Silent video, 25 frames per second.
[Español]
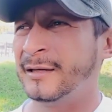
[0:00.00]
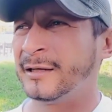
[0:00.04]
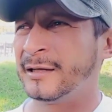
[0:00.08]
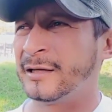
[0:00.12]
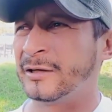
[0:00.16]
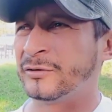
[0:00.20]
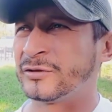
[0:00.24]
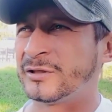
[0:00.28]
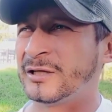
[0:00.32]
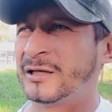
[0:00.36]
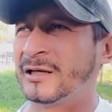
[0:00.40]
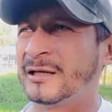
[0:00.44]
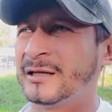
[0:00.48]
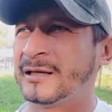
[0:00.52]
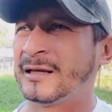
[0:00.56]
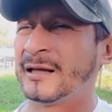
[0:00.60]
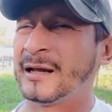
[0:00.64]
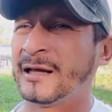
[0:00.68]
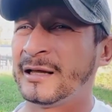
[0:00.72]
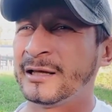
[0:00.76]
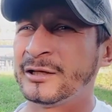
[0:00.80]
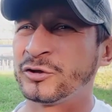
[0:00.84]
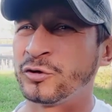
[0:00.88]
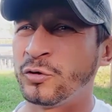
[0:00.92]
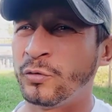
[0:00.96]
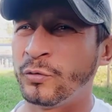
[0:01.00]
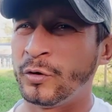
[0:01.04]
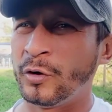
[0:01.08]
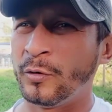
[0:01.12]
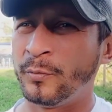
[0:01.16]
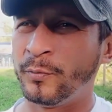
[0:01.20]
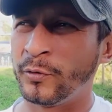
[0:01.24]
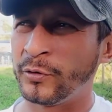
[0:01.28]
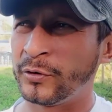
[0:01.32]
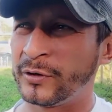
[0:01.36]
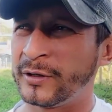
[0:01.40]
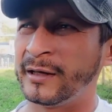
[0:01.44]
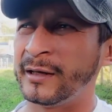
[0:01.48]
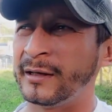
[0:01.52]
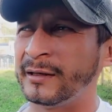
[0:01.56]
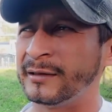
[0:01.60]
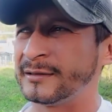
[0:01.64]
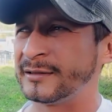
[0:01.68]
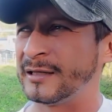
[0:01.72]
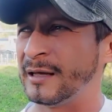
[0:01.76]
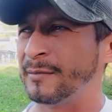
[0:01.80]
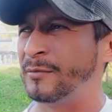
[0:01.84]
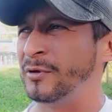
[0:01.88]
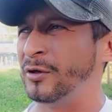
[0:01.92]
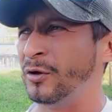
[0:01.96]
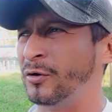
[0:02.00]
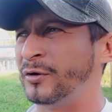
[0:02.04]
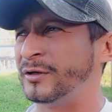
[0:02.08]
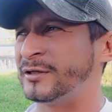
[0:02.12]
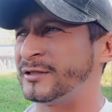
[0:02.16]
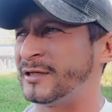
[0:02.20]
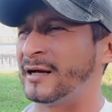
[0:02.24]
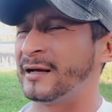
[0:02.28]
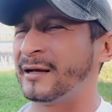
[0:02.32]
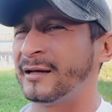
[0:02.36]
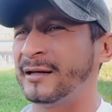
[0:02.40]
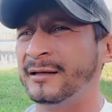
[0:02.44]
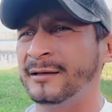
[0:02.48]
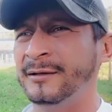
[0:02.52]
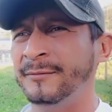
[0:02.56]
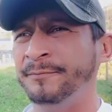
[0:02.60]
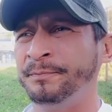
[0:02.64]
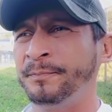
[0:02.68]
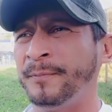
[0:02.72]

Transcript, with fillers: que usted ni siquiera descubrió por qué se mió en sangre